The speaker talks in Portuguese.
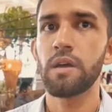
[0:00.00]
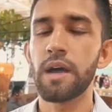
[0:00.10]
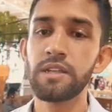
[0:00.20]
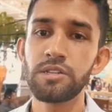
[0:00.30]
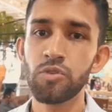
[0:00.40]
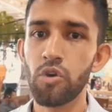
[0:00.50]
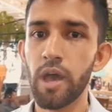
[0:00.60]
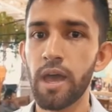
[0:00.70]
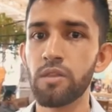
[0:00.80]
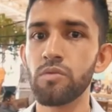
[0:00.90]
A Destino
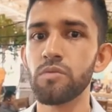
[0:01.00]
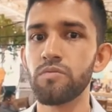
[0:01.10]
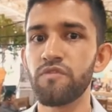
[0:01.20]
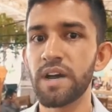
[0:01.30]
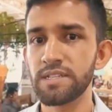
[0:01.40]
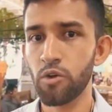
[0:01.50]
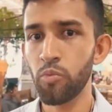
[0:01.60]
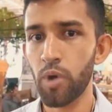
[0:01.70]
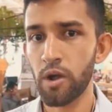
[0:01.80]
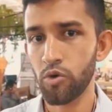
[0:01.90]
Correto faz a,